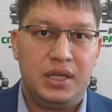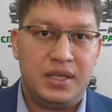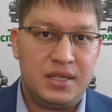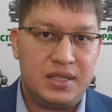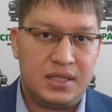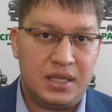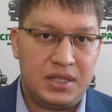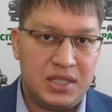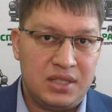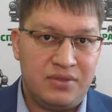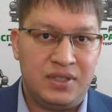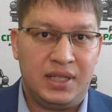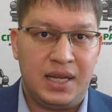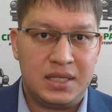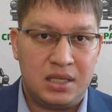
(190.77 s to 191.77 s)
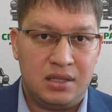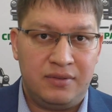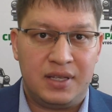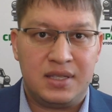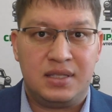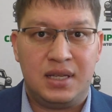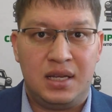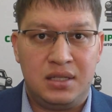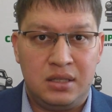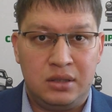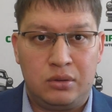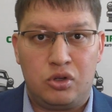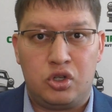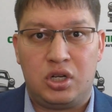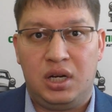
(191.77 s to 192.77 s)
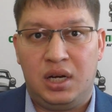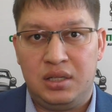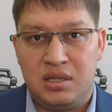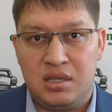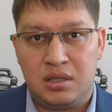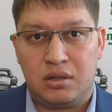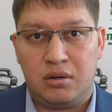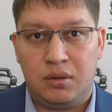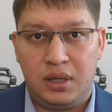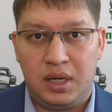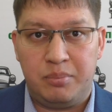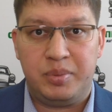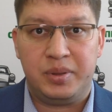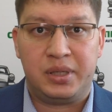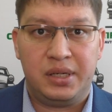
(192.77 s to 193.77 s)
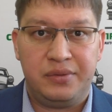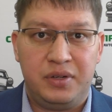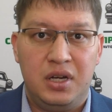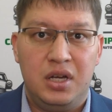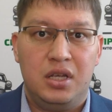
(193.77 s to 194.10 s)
из статьи 1221.1 КОАП РФ –